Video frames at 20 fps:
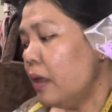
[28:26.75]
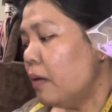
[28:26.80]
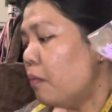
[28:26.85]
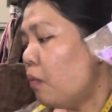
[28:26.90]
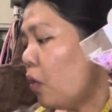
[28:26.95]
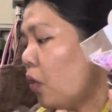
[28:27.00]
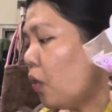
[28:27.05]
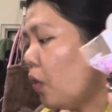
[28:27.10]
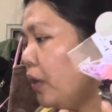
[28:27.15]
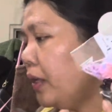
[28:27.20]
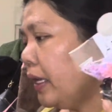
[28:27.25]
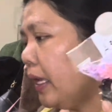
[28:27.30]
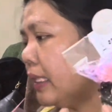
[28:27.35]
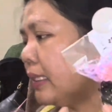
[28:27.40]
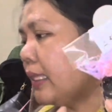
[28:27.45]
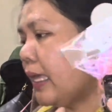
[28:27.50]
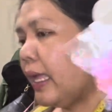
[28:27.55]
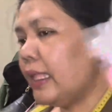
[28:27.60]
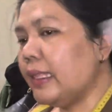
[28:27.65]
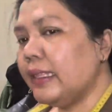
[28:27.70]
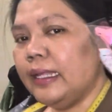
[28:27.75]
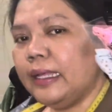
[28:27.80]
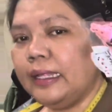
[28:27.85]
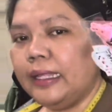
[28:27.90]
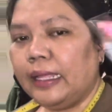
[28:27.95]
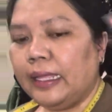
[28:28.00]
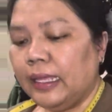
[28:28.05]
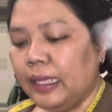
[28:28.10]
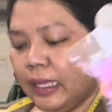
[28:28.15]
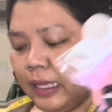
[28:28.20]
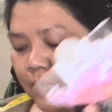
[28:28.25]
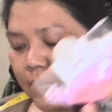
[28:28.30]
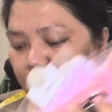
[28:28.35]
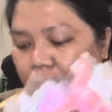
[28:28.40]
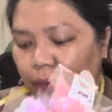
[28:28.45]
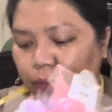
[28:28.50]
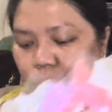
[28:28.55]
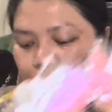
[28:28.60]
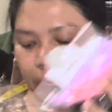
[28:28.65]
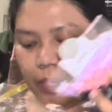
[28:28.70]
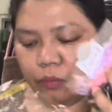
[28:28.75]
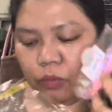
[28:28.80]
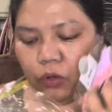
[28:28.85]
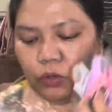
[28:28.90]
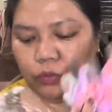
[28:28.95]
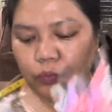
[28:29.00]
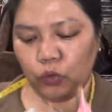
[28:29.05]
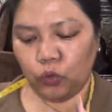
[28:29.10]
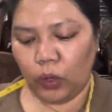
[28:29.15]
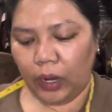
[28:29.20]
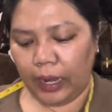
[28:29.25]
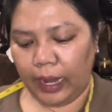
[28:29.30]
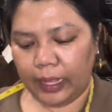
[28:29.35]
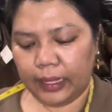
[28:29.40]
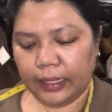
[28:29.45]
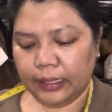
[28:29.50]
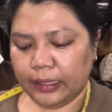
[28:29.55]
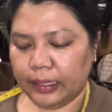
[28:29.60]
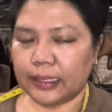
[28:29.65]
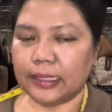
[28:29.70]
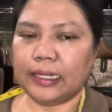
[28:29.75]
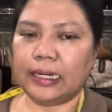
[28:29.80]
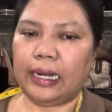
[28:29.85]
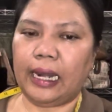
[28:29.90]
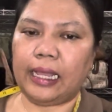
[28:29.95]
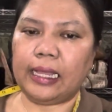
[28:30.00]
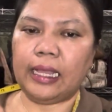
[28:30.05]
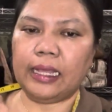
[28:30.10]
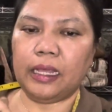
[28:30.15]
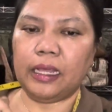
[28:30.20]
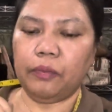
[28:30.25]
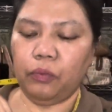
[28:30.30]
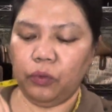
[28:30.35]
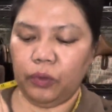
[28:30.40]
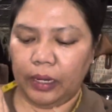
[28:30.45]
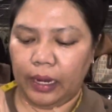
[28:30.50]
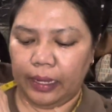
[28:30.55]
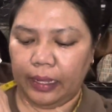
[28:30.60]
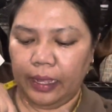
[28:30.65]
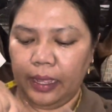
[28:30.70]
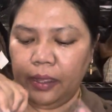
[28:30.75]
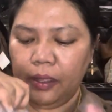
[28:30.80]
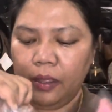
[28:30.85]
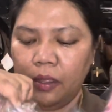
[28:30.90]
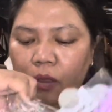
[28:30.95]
pokoknya cantik nih kakak bunda mau jual lagi terserah kakak bunda ya